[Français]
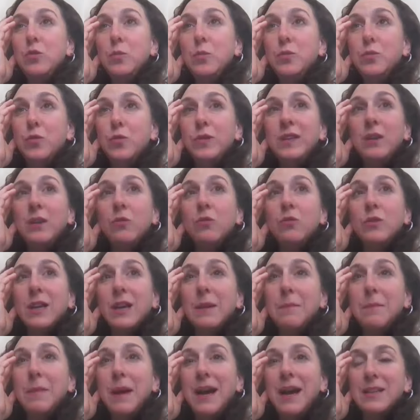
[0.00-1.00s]
d'obtenir
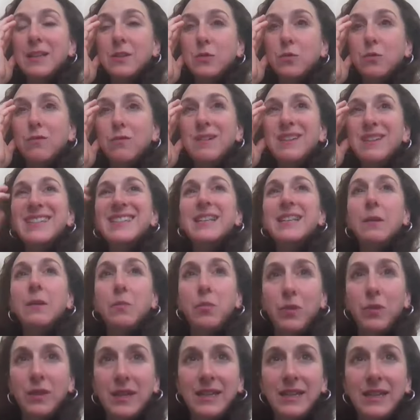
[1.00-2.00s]
une réparation
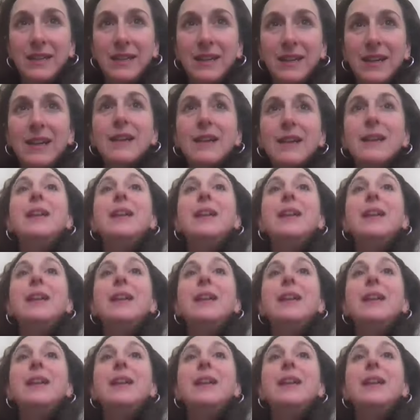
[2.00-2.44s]
symbolique